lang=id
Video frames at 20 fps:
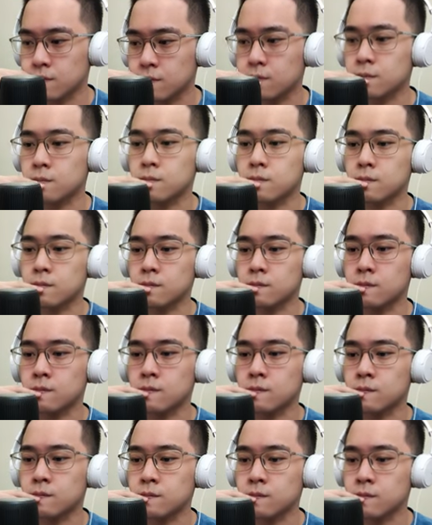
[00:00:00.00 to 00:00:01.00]
hmm
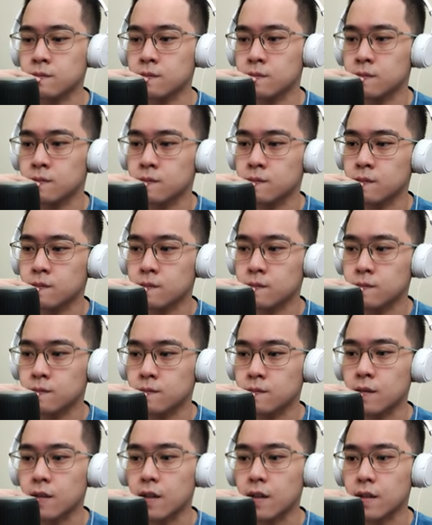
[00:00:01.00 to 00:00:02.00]

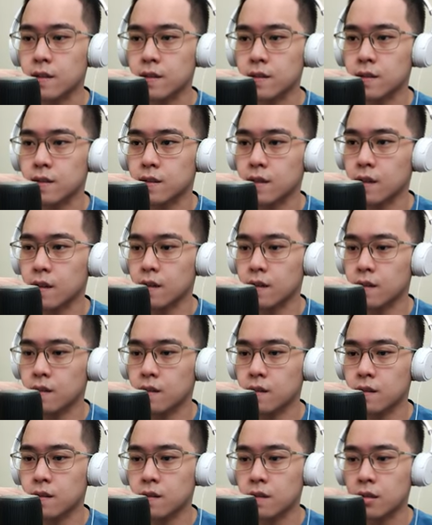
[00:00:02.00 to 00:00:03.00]
ya kita serang
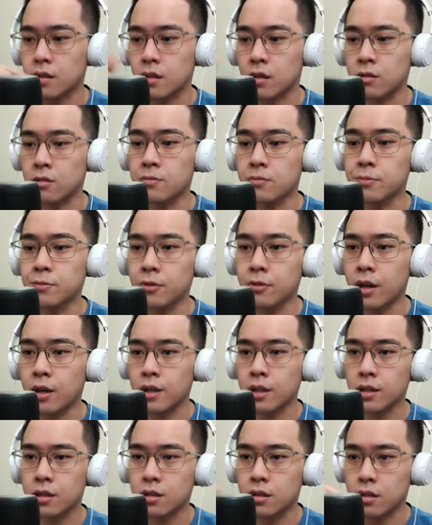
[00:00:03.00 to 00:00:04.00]
aku buang
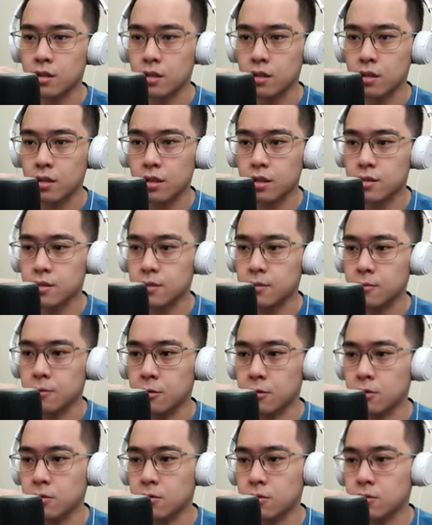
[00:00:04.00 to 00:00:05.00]
yang dari racing
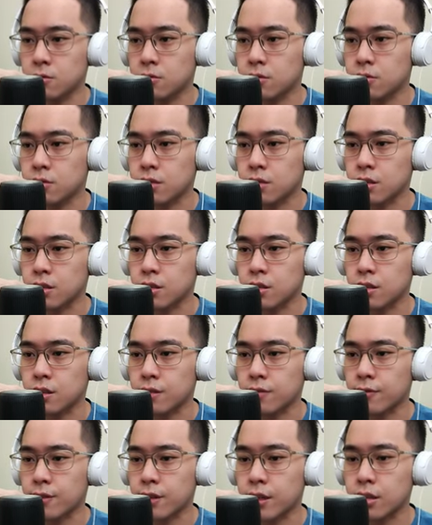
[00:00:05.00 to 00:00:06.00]
bull ini
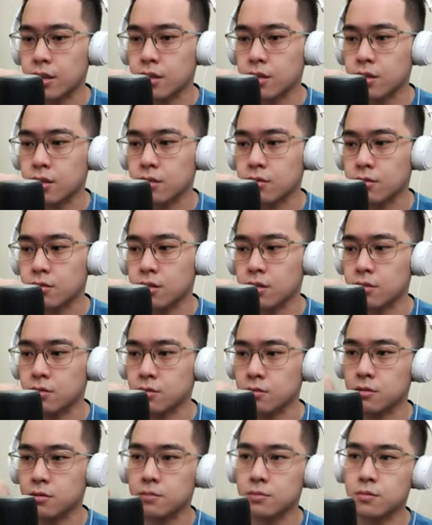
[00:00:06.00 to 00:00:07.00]
energi fightingnya udah
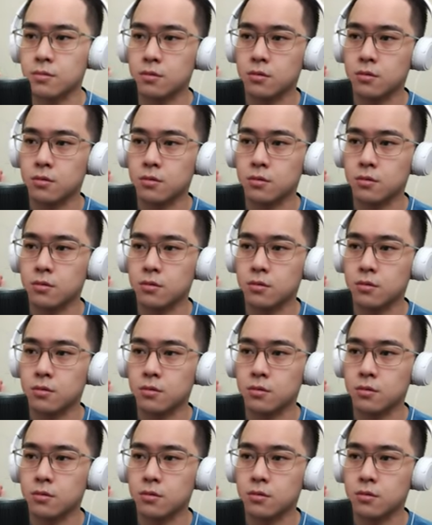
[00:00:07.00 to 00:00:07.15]
cukup